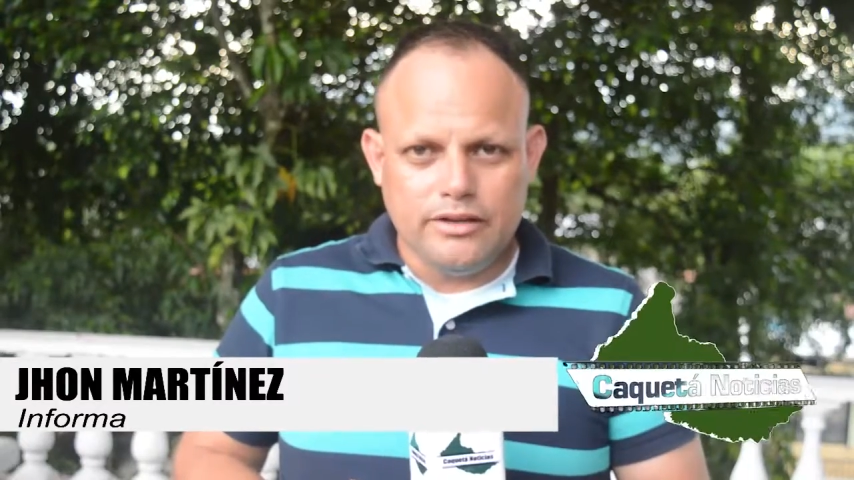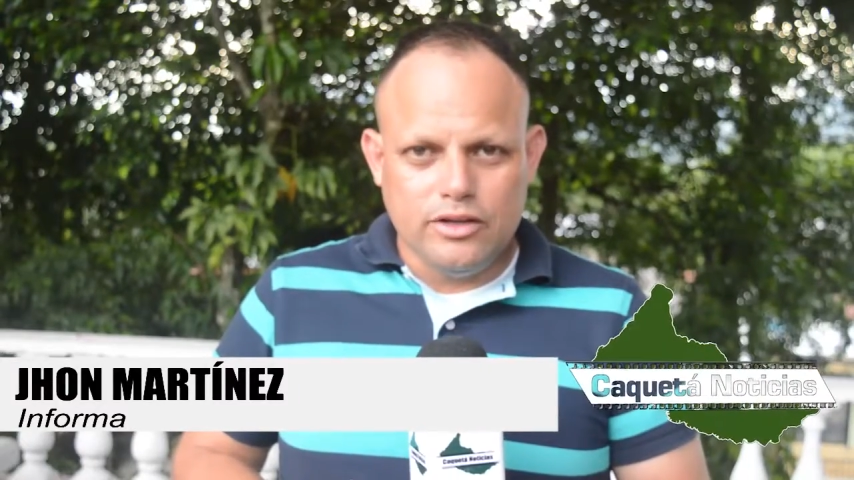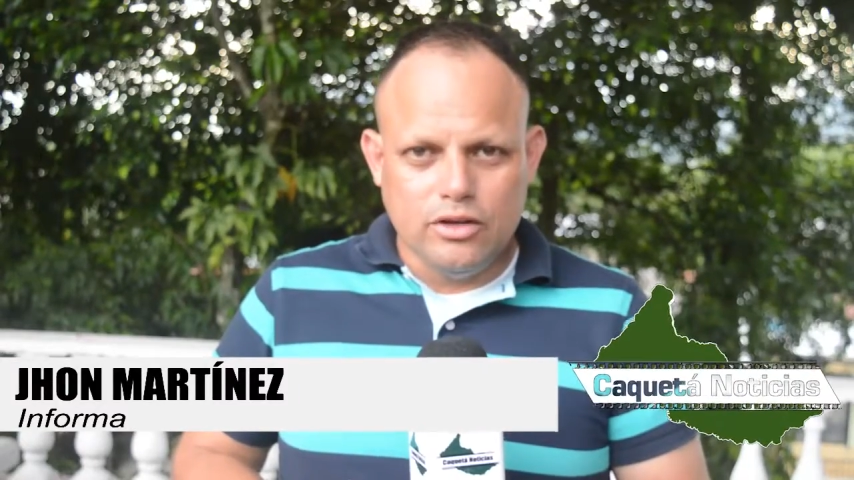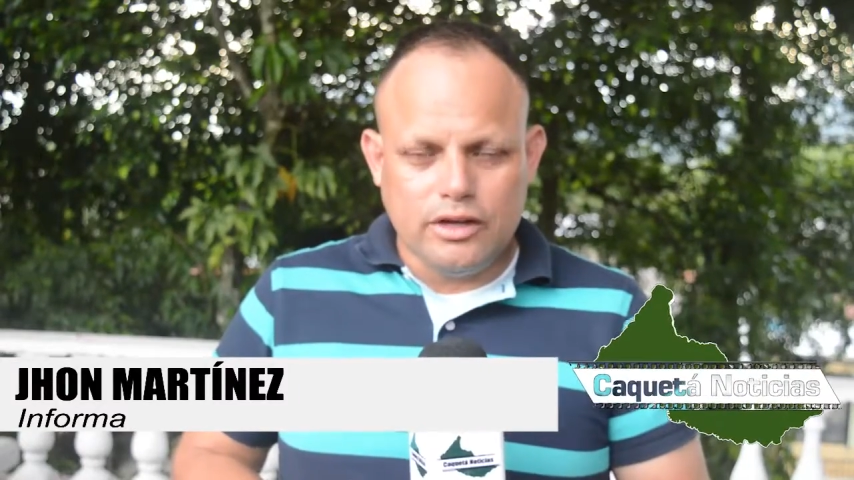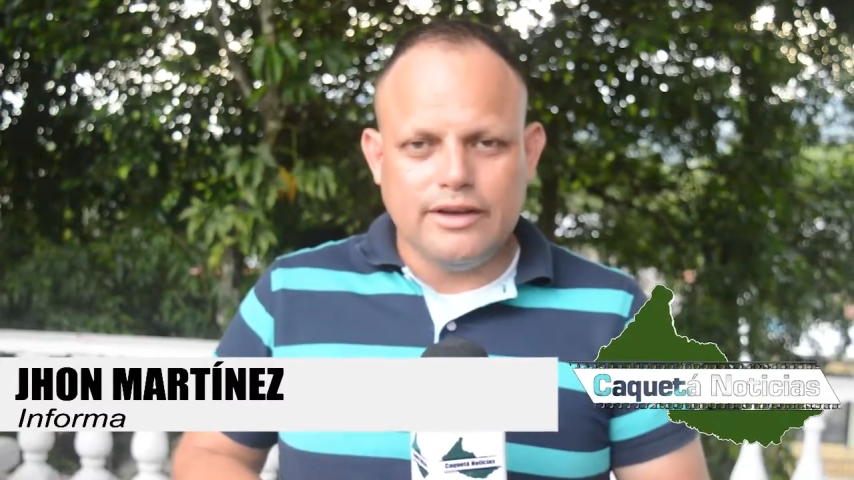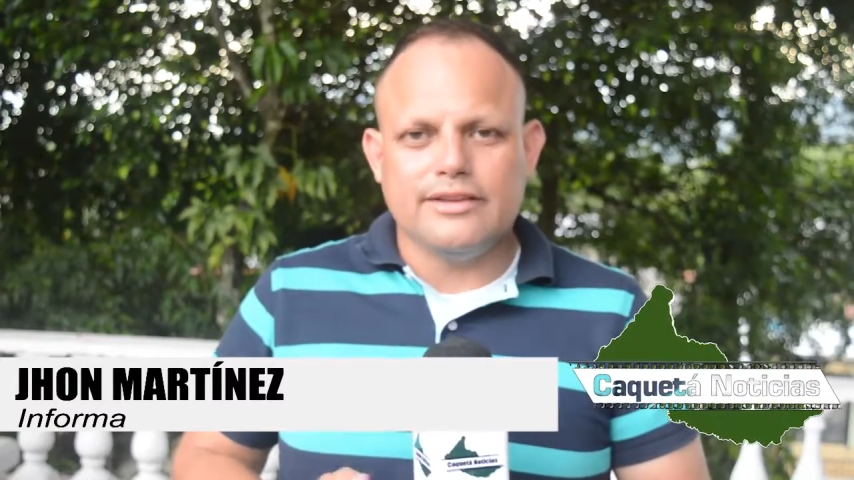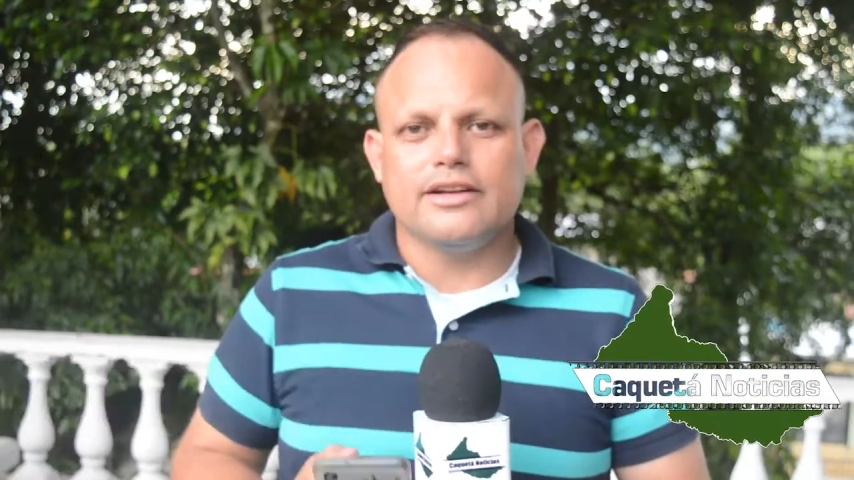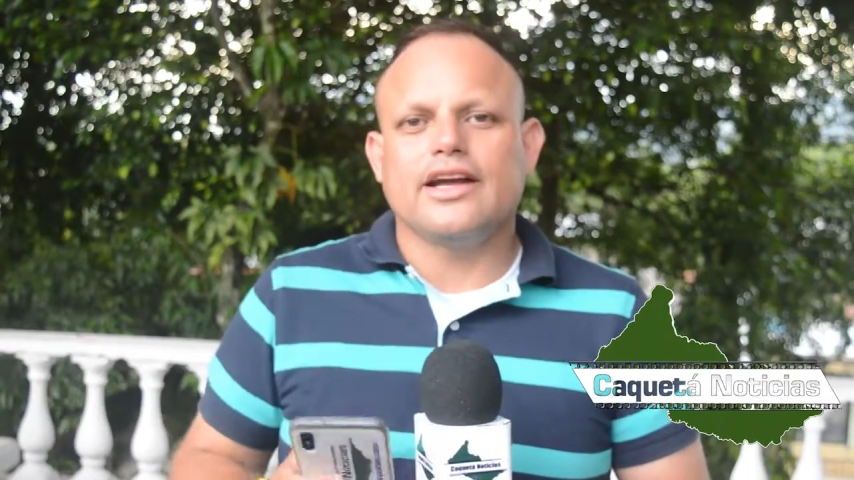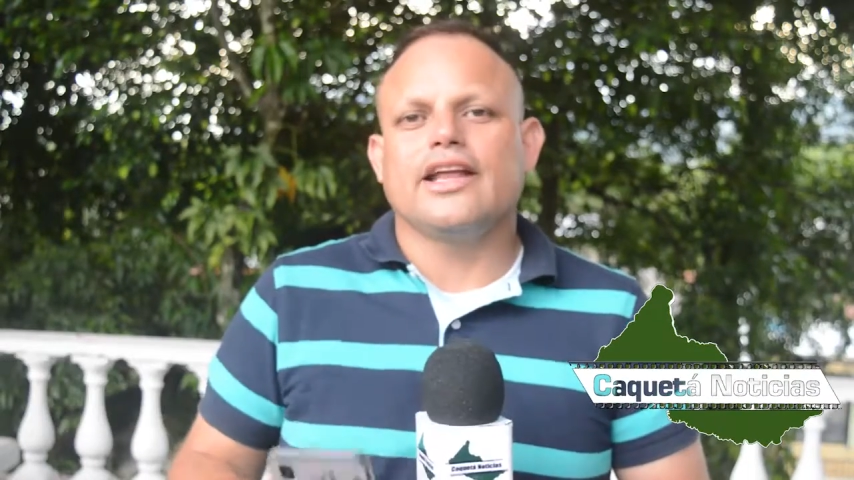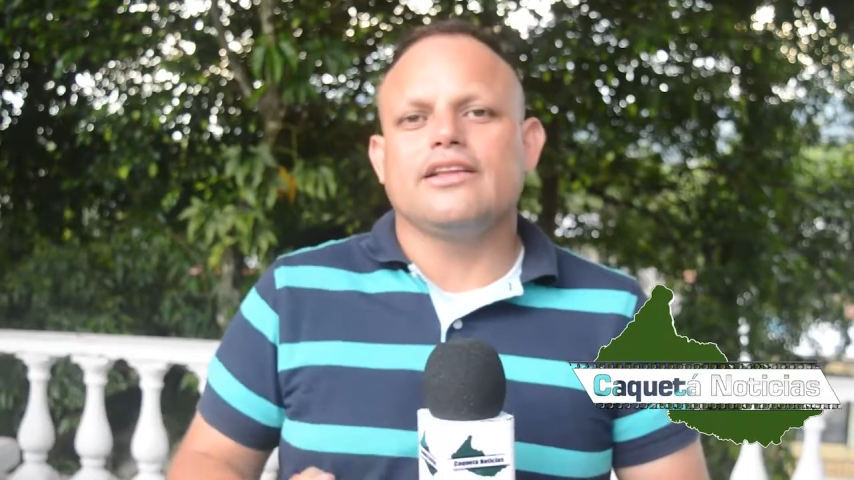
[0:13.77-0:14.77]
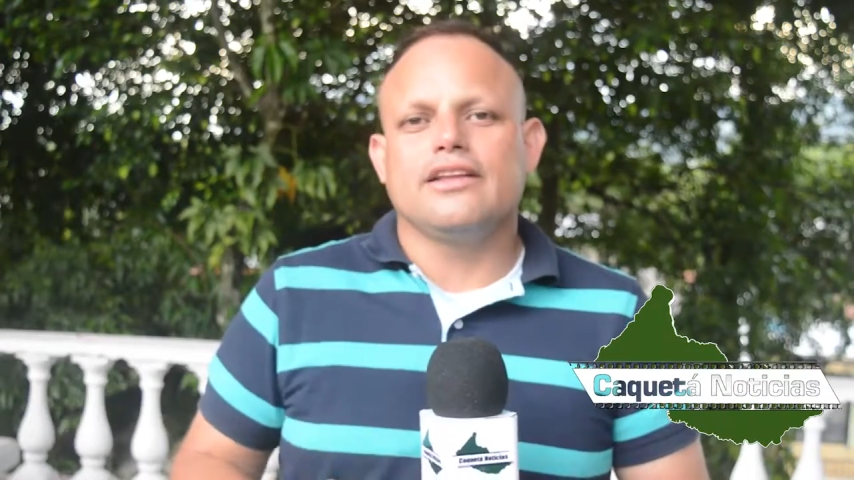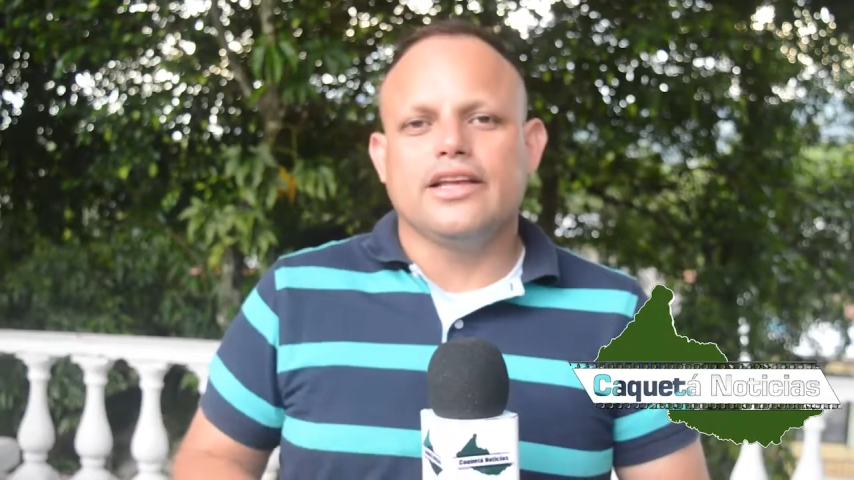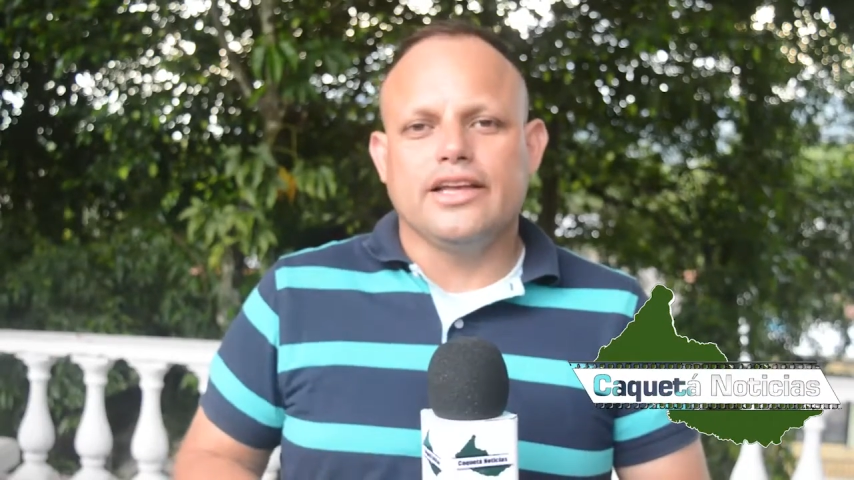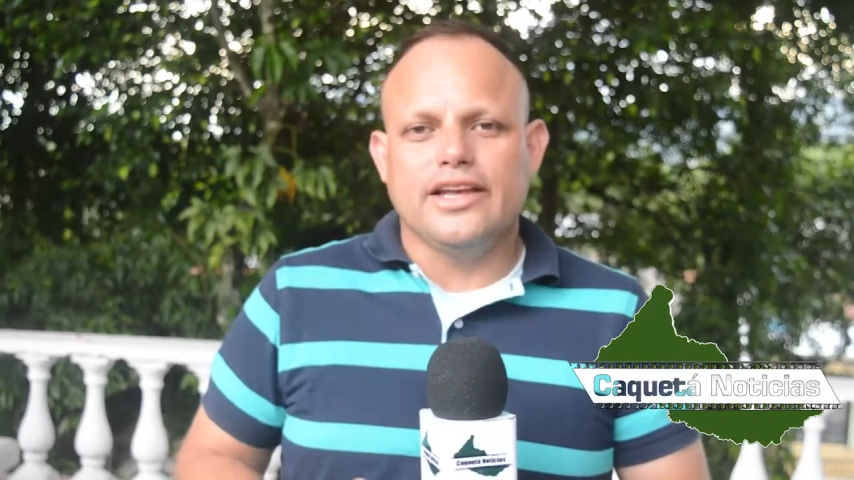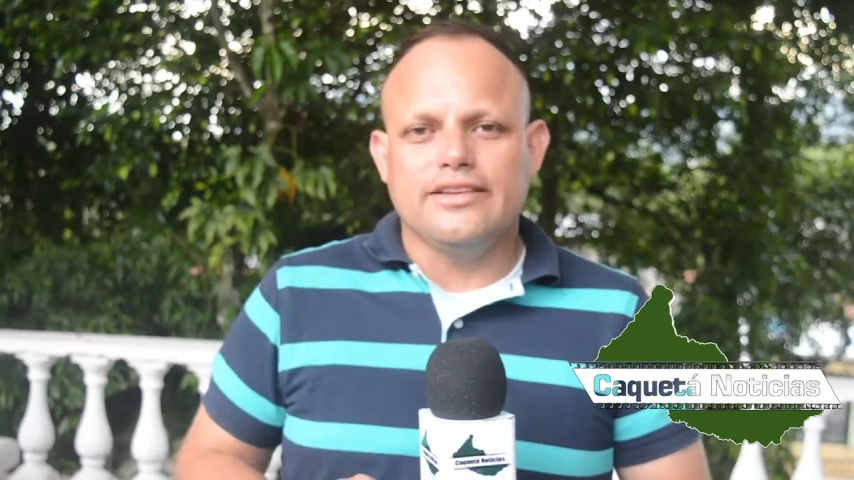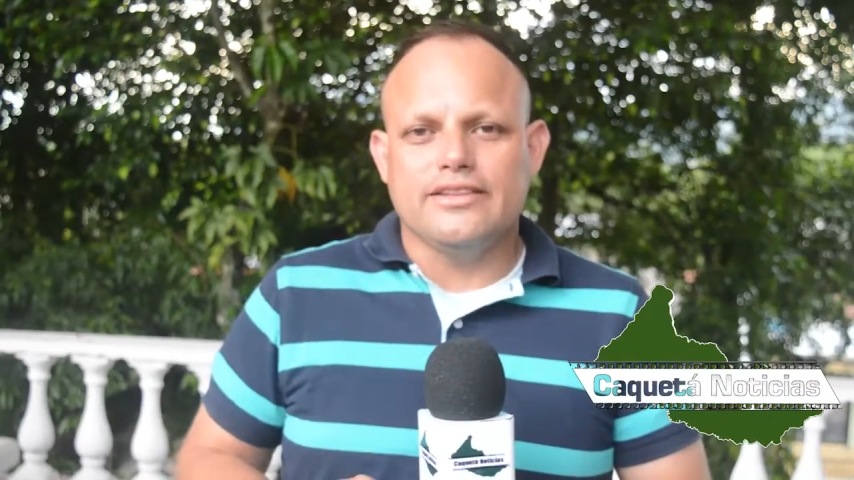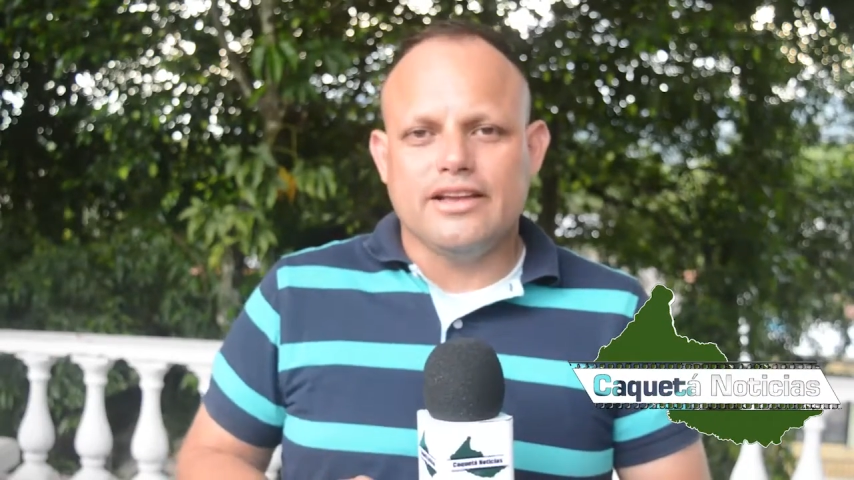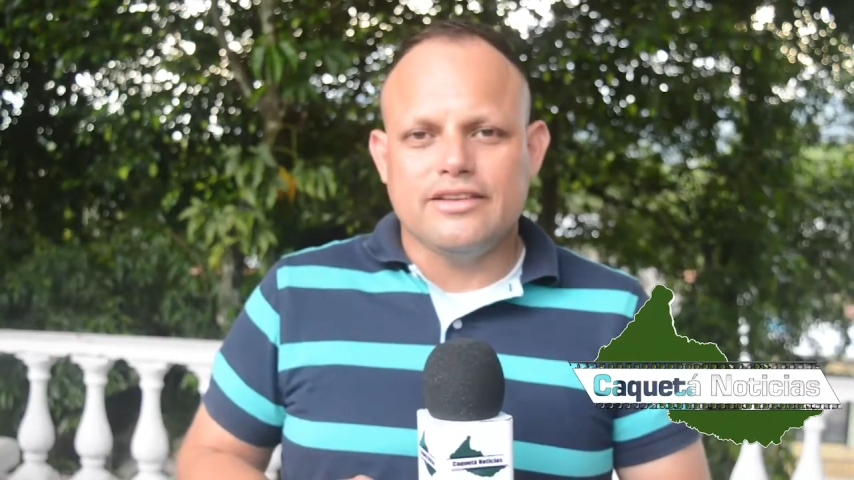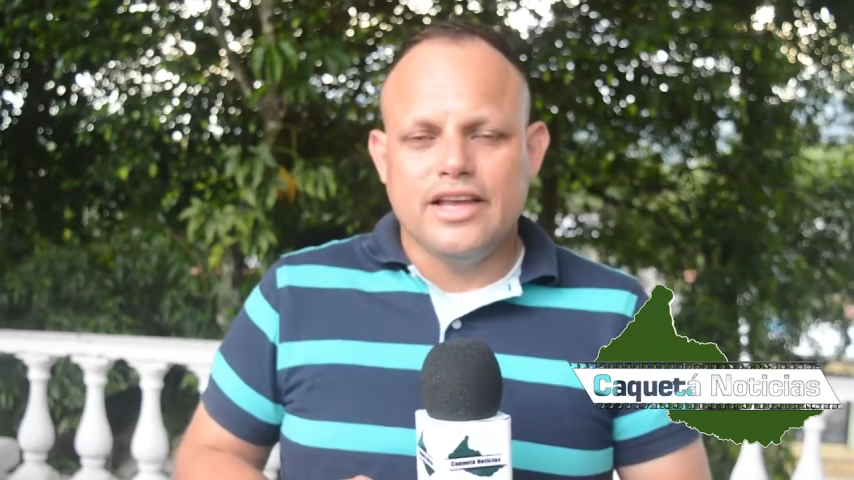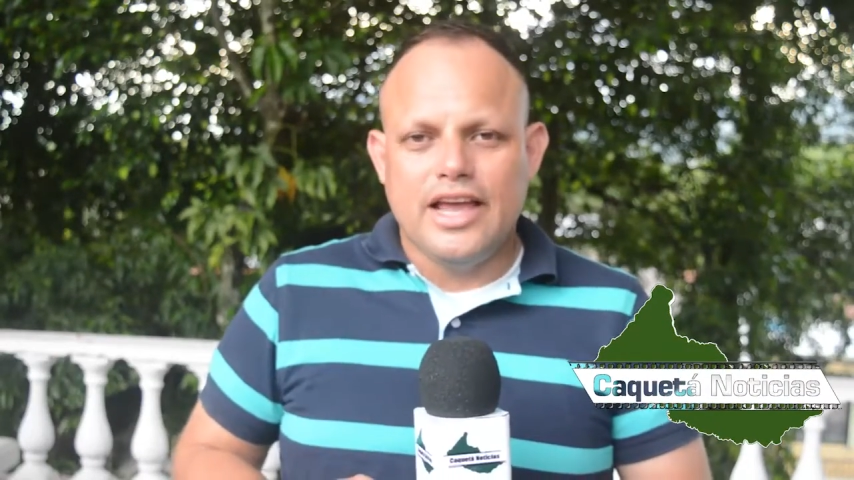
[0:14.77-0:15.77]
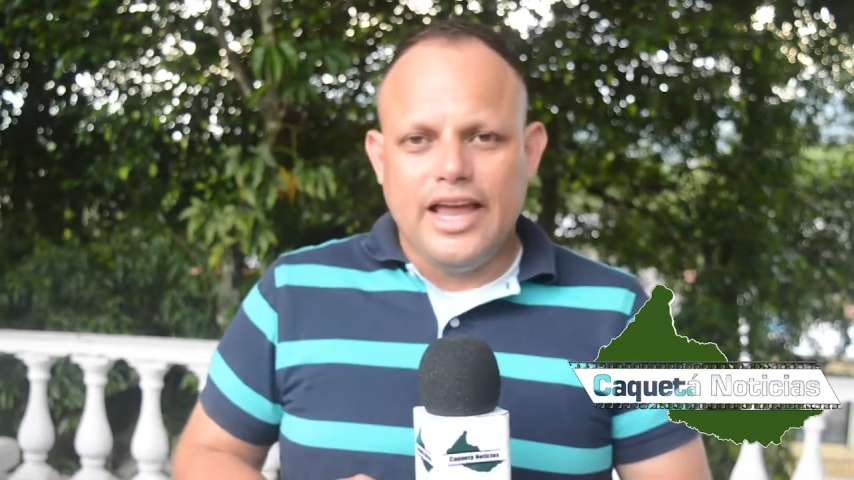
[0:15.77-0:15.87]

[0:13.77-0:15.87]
dijo que van a ser garantes de estas